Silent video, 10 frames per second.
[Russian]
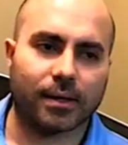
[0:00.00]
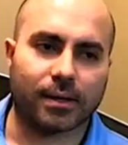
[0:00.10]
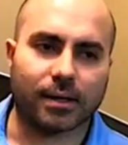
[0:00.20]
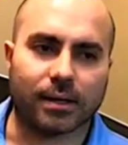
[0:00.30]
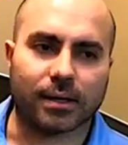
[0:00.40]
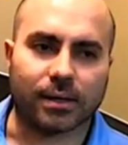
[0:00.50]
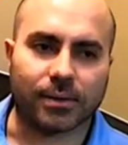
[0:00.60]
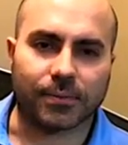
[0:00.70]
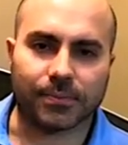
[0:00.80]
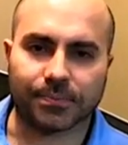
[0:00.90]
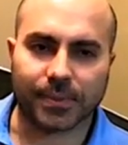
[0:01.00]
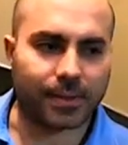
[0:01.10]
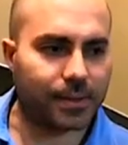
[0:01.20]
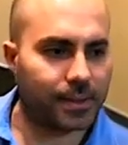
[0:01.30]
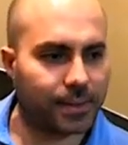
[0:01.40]
А,
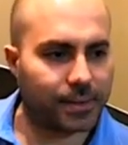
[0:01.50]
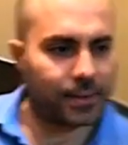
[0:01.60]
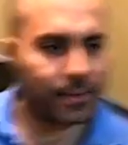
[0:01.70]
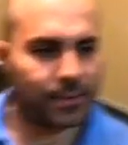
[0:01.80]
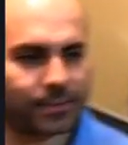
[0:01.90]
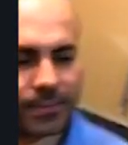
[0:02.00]
а ты пройдись,